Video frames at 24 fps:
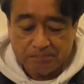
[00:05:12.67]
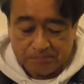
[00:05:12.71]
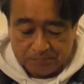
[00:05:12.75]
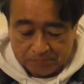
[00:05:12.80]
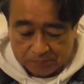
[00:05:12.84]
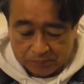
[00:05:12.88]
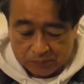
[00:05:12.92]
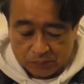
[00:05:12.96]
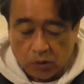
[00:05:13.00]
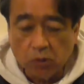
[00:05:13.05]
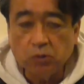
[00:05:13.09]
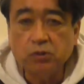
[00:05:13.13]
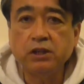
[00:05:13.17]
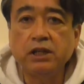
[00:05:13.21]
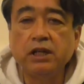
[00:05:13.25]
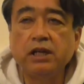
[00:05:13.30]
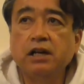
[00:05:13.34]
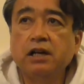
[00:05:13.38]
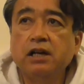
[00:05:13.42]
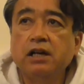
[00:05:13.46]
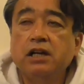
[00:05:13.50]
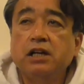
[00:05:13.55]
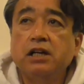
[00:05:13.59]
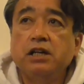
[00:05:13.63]
うん、特
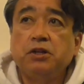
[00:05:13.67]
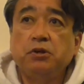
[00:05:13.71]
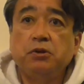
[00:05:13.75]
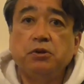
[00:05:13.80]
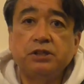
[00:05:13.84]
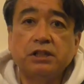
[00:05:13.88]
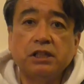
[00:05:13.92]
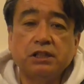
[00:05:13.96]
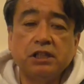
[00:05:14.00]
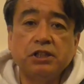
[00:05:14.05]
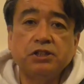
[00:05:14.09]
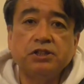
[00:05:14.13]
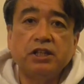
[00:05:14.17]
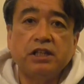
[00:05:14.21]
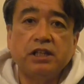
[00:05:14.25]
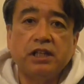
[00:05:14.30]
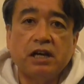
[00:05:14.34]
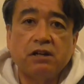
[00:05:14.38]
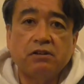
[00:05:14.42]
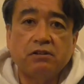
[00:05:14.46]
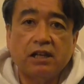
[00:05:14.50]
に吉田選手がいな